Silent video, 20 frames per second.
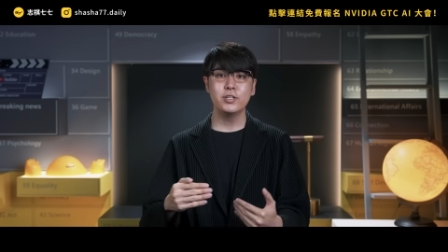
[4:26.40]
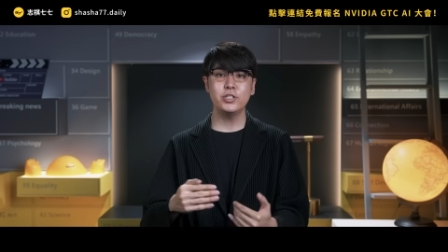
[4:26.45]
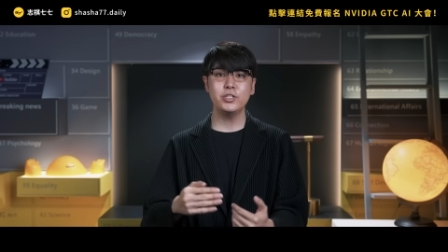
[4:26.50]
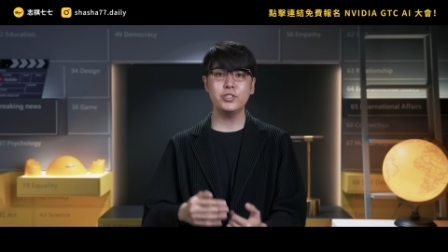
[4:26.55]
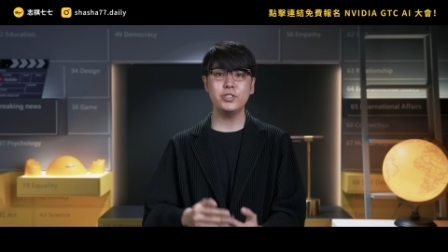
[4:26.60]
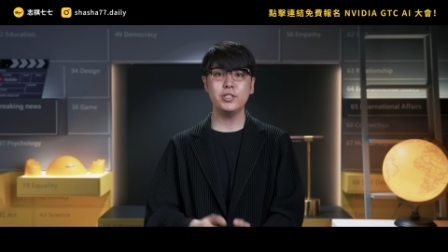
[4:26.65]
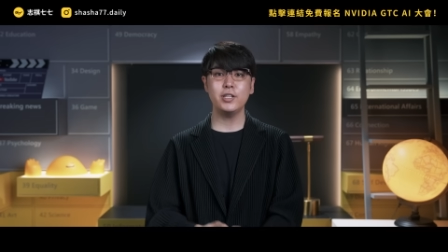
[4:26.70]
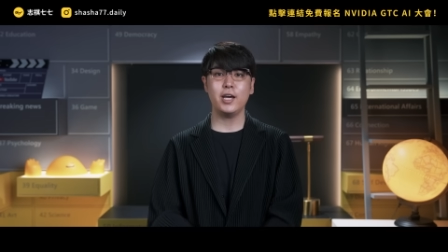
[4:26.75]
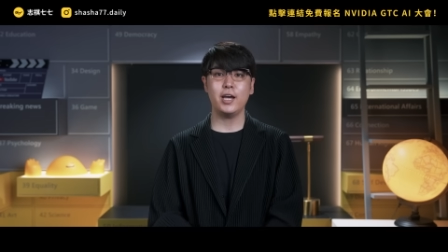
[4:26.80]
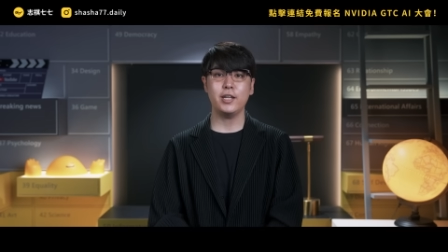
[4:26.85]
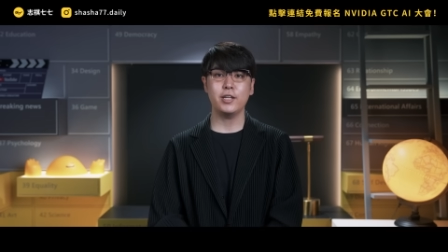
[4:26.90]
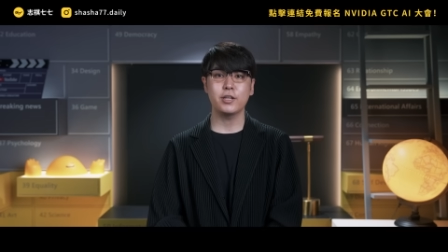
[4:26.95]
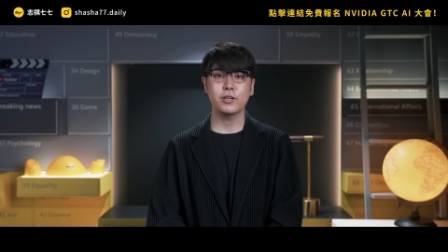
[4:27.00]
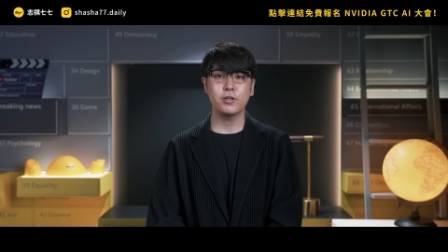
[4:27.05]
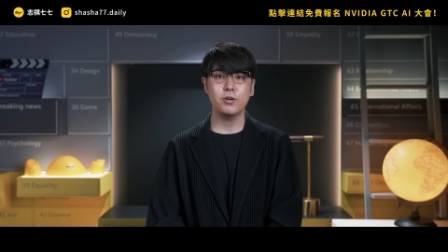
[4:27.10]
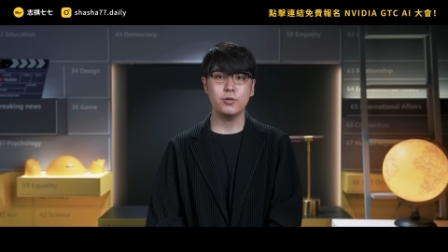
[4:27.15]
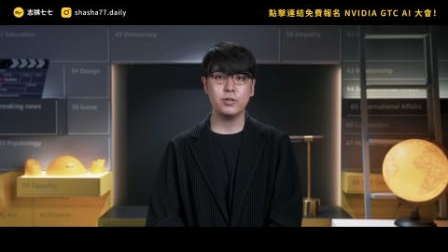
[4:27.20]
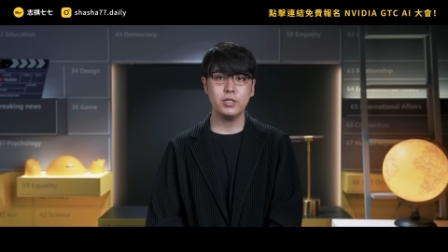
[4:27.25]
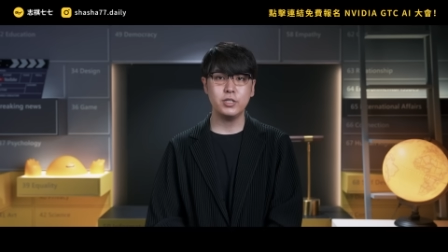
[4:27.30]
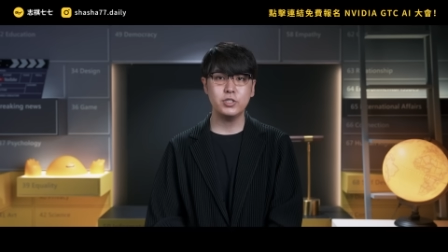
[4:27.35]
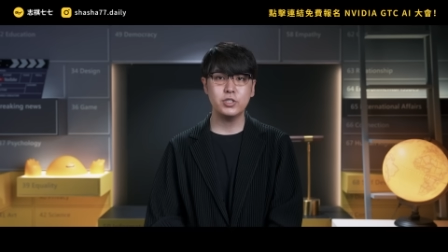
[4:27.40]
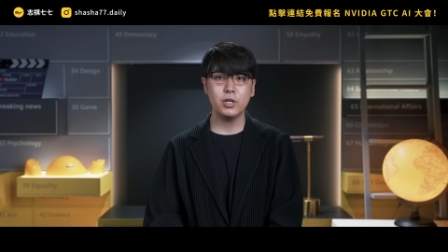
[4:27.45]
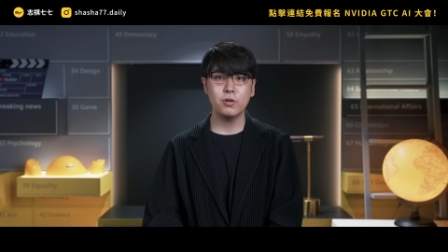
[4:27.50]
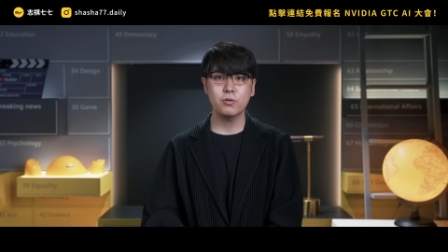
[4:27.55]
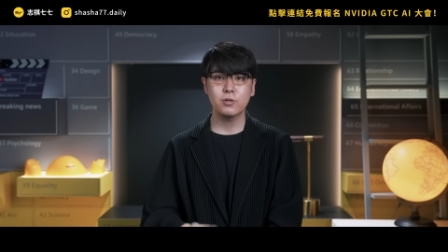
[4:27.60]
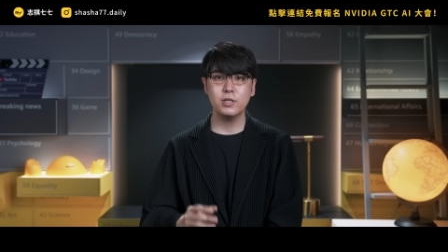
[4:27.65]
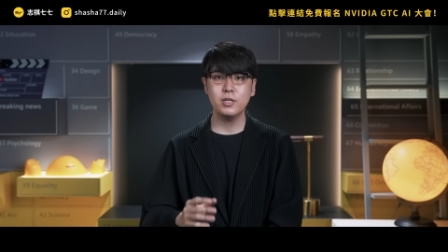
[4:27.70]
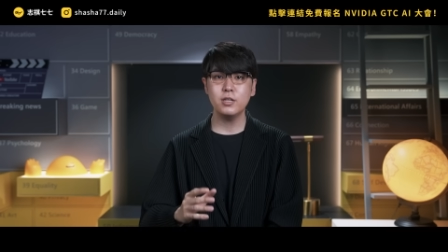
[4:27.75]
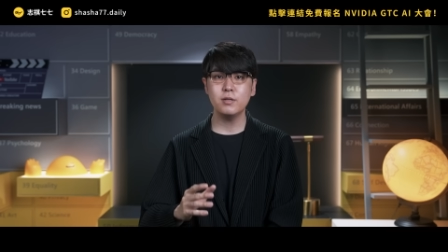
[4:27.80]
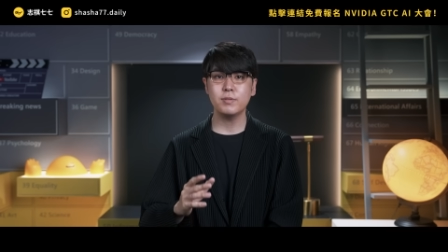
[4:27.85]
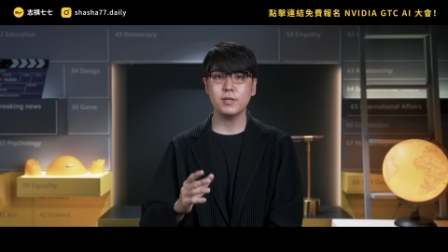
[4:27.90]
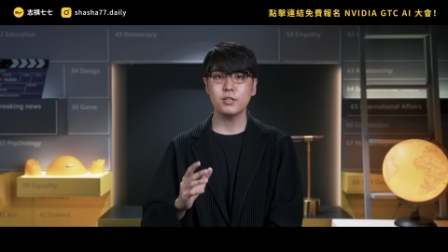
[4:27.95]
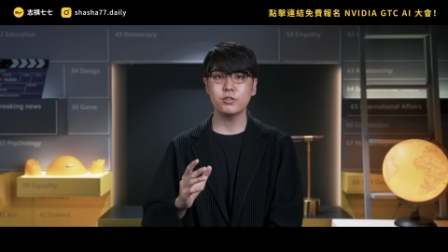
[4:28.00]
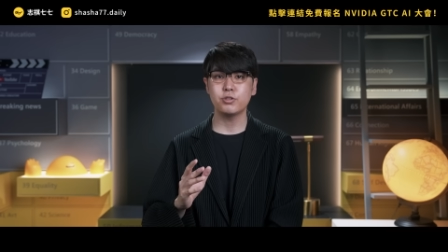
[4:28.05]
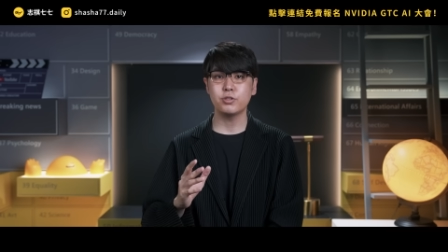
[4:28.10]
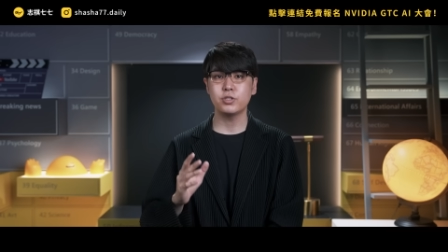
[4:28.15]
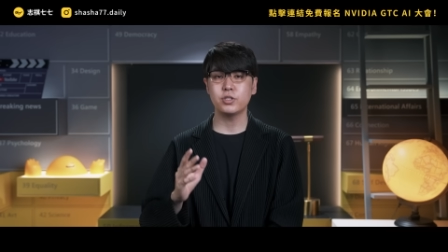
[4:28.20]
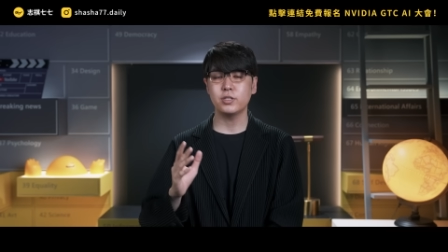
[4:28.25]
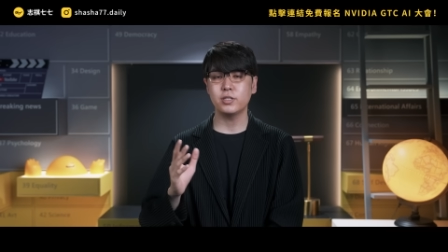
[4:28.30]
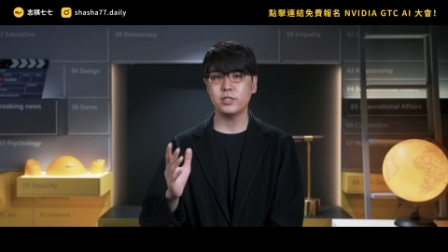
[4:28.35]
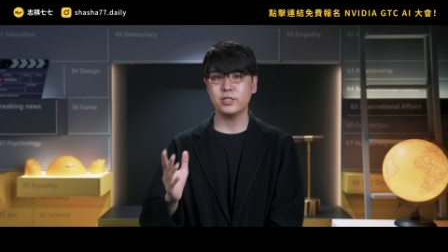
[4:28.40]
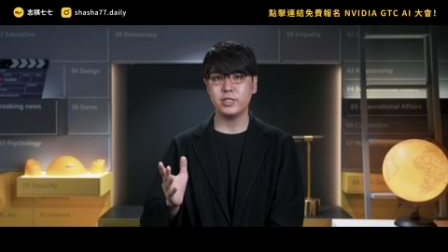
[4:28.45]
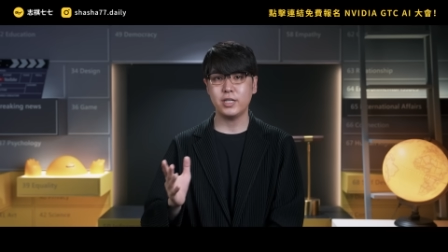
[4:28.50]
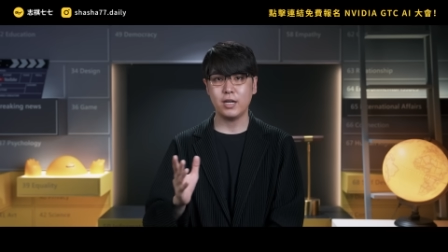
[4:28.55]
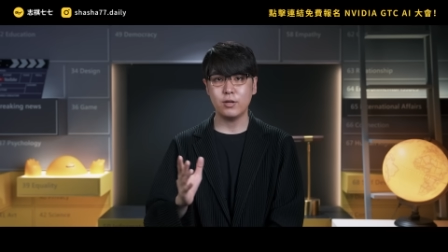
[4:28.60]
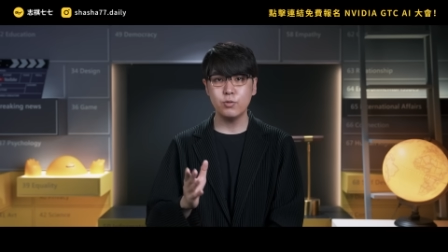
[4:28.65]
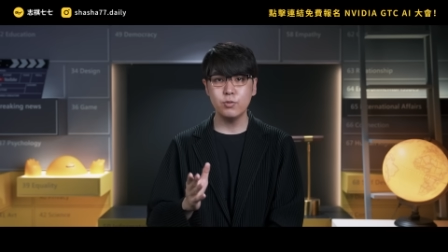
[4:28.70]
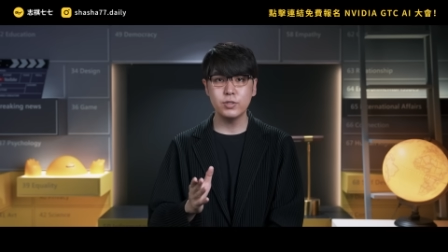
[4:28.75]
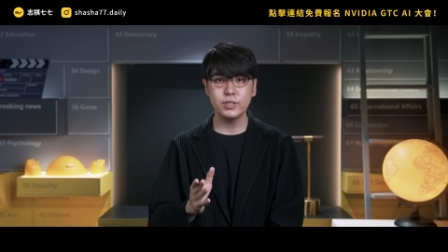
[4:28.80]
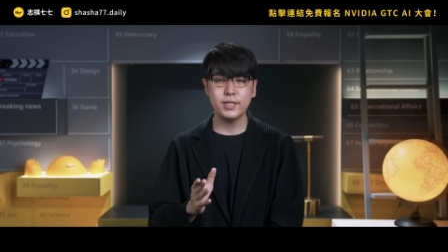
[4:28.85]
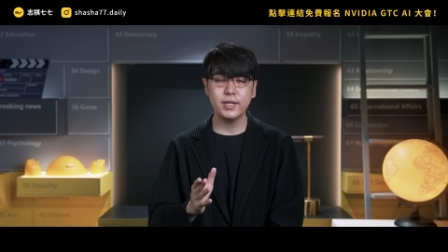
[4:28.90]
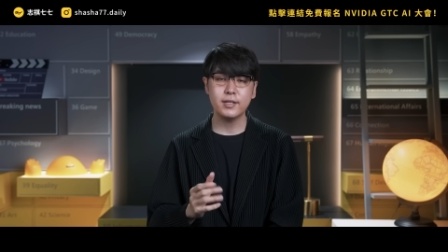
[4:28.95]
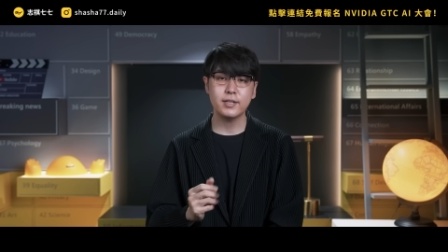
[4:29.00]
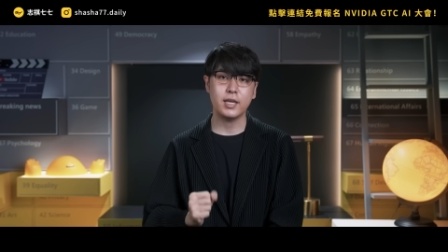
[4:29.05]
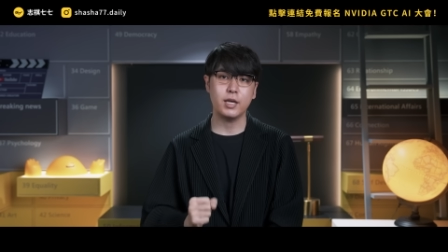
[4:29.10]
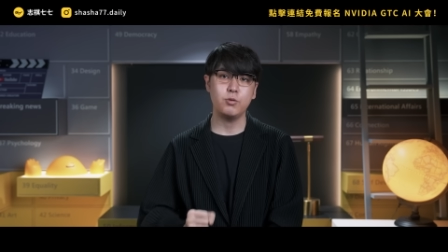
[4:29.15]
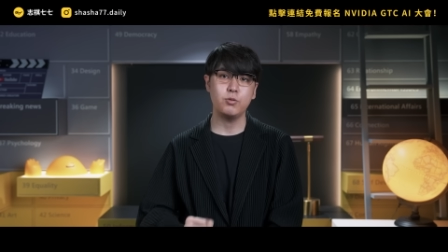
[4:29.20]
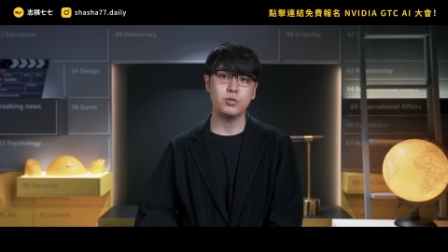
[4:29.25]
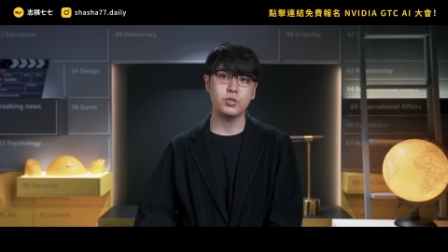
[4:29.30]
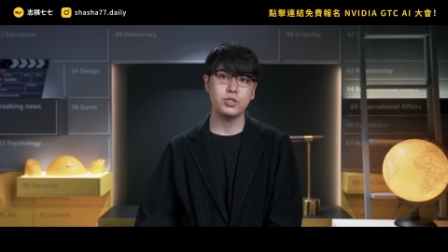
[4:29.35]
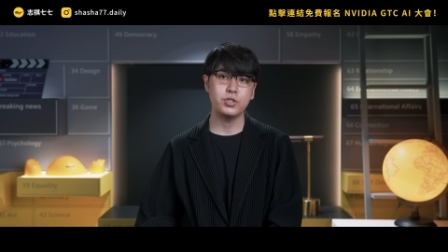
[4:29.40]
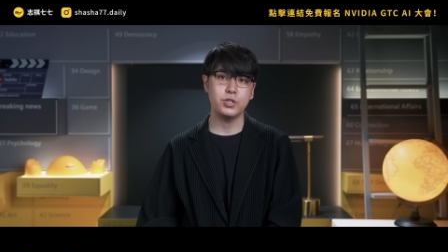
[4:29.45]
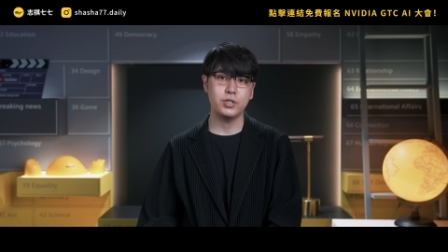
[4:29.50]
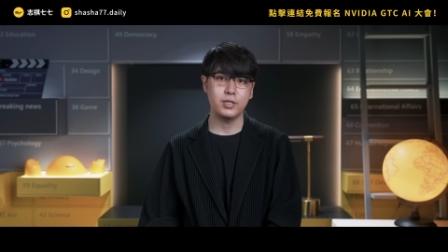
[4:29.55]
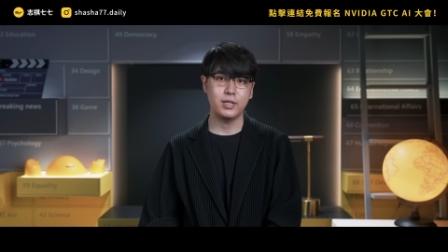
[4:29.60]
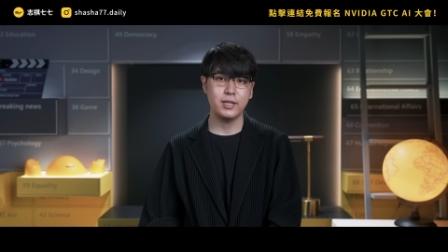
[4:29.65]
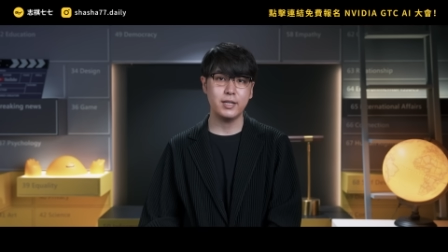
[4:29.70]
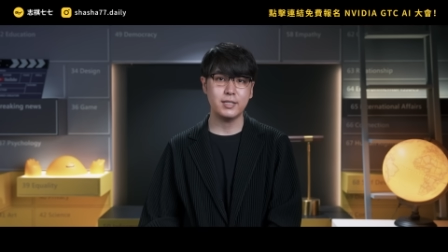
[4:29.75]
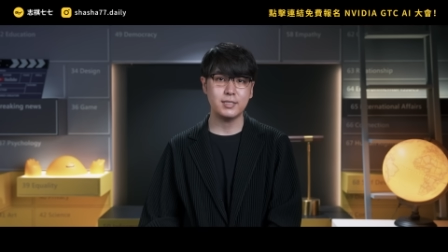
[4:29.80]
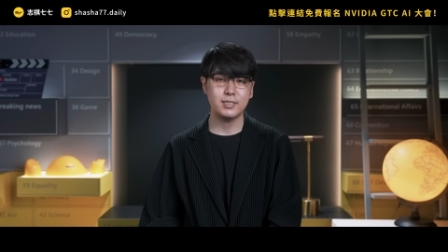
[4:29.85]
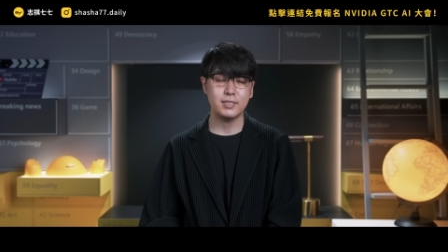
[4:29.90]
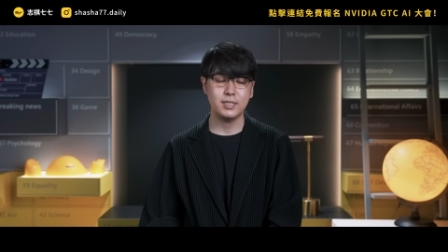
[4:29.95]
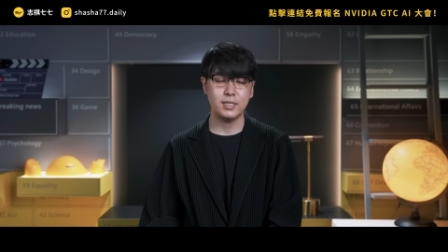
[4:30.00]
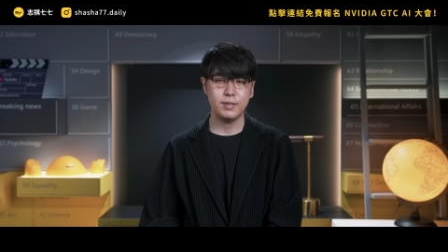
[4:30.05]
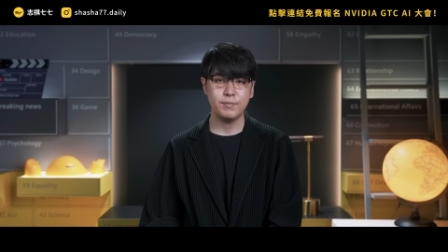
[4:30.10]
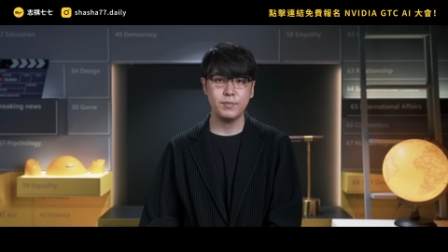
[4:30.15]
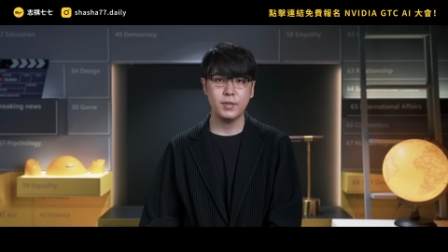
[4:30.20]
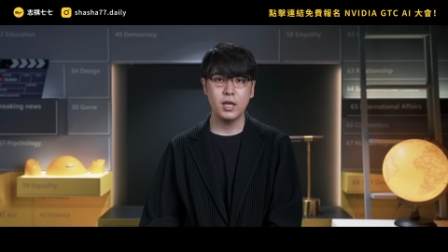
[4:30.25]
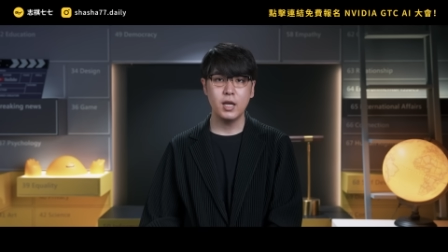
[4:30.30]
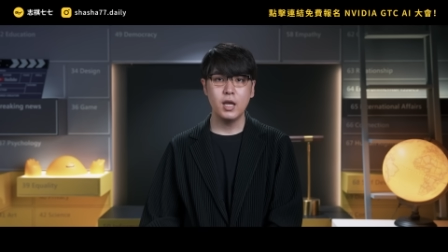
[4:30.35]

甚至呢还能够依照个别学生的强弱项给予适合的练习。